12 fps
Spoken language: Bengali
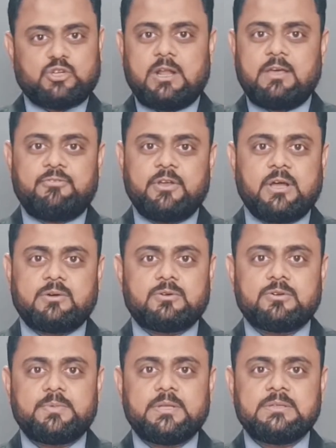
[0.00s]
চলাফেরা
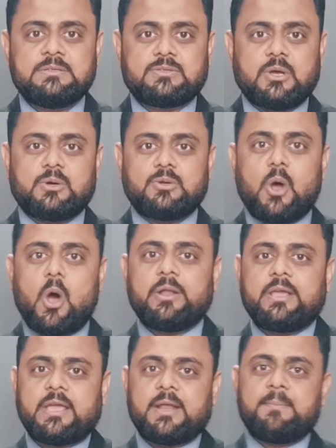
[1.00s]
করবেন তখন
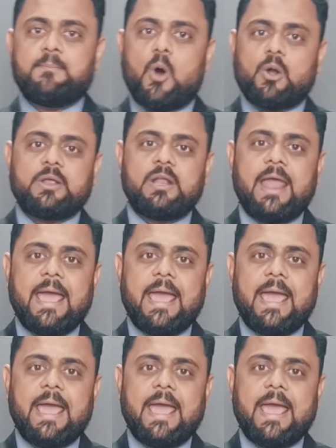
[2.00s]
অনেকের বডি